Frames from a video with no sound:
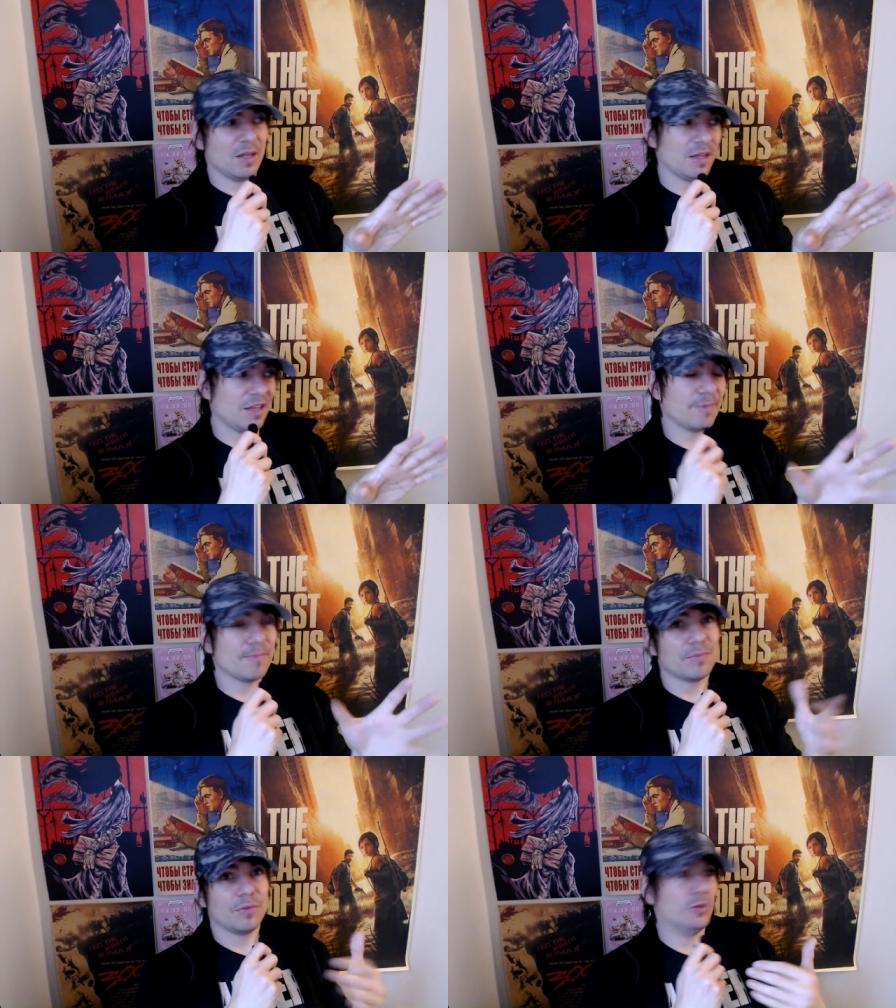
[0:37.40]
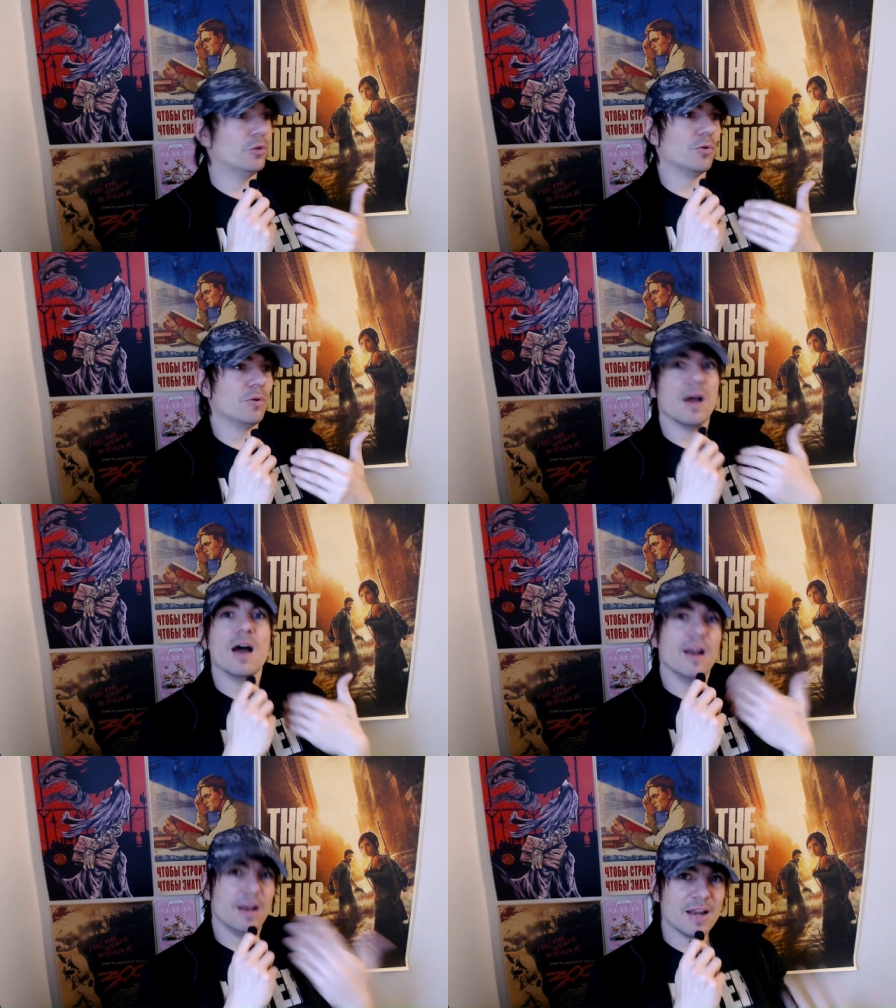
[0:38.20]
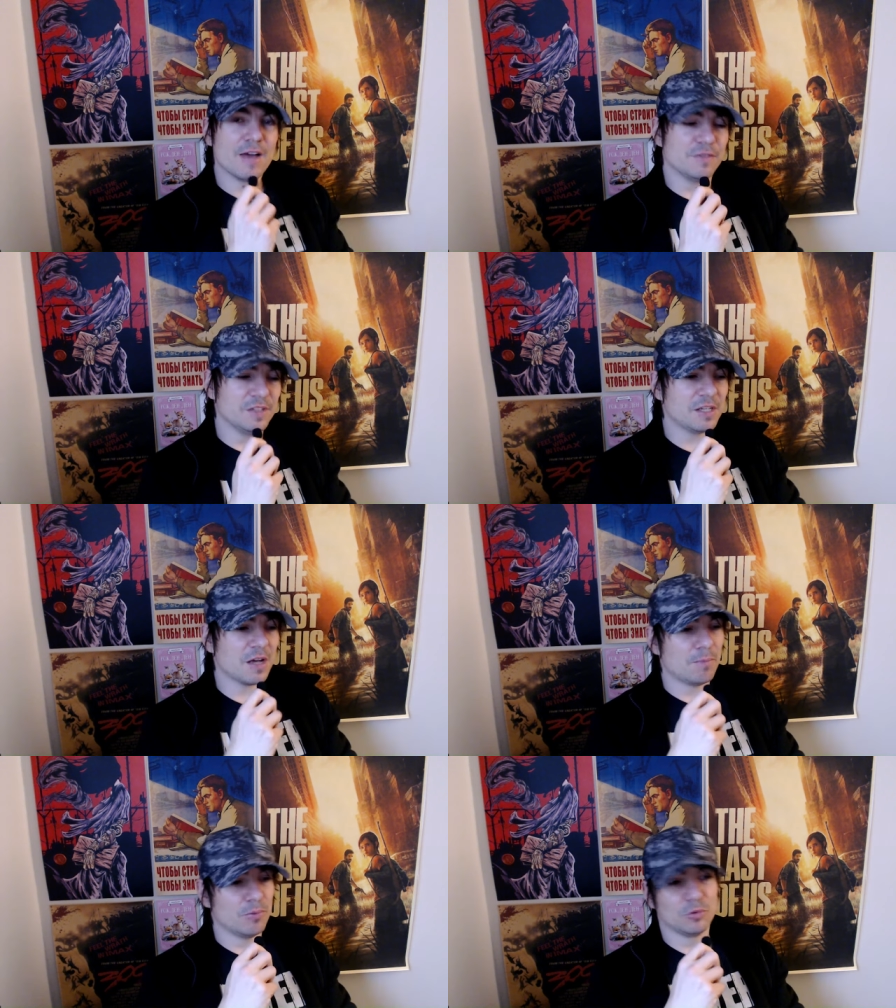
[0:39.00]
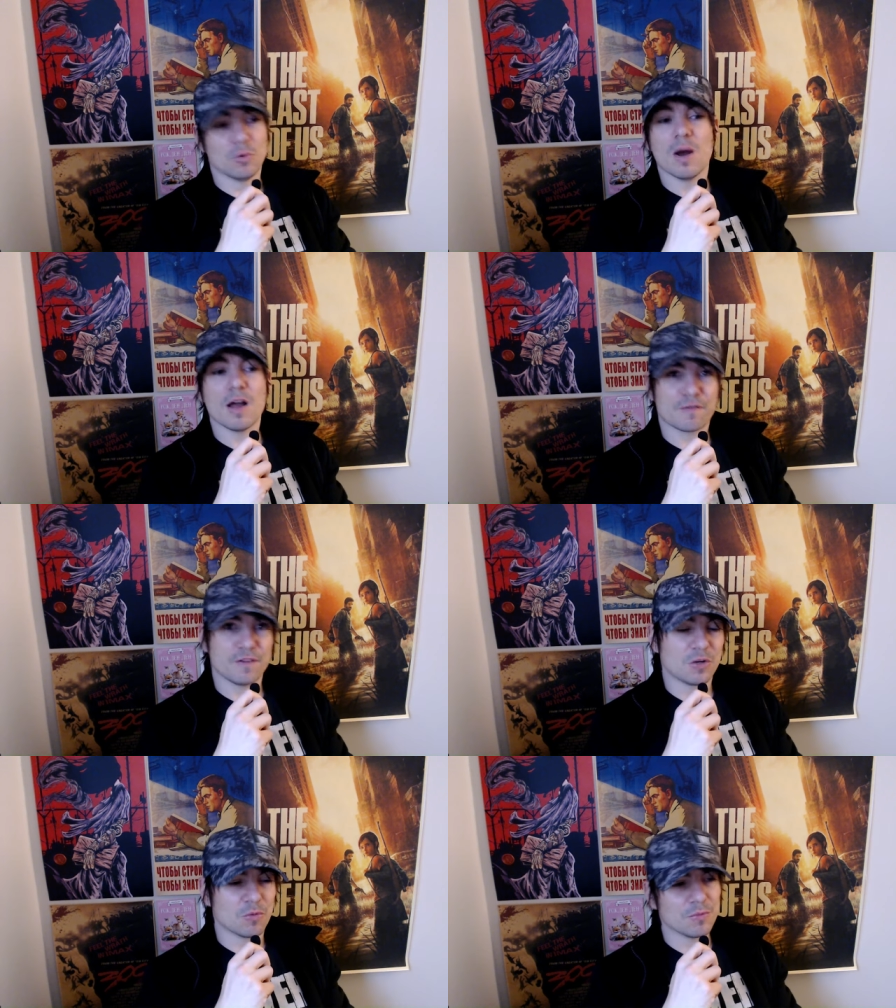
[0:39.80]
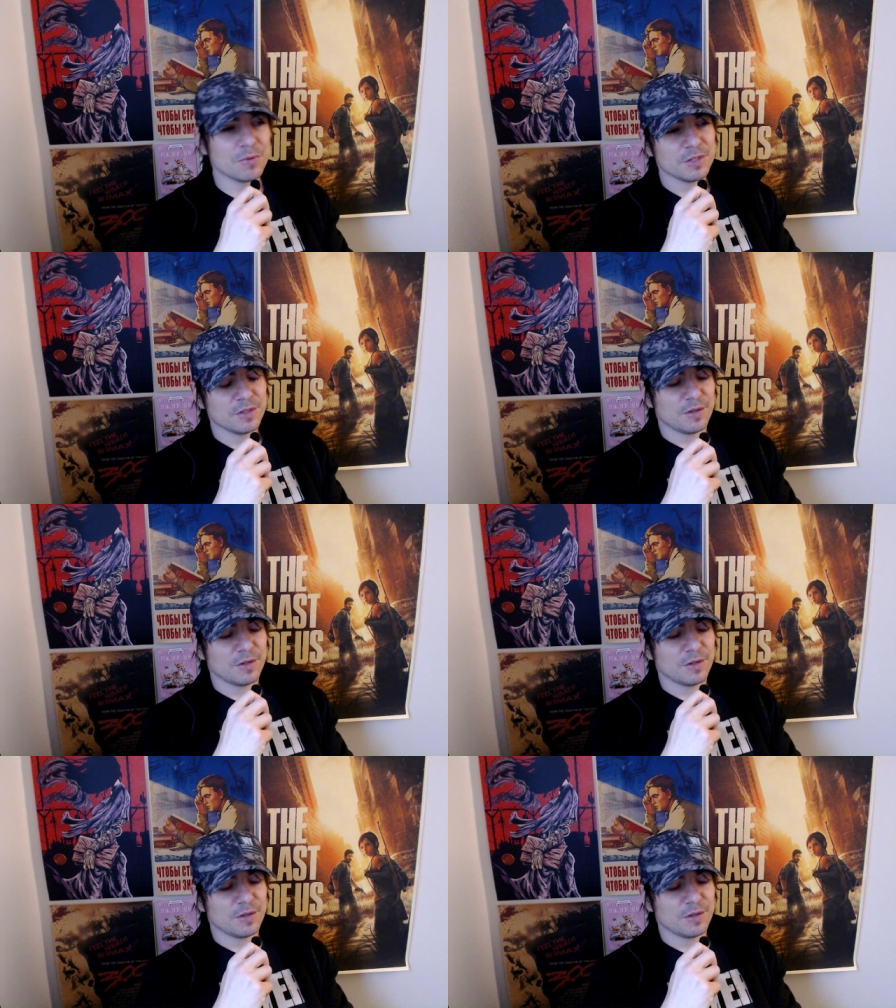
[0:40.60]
et de l'avenir plutôt infécond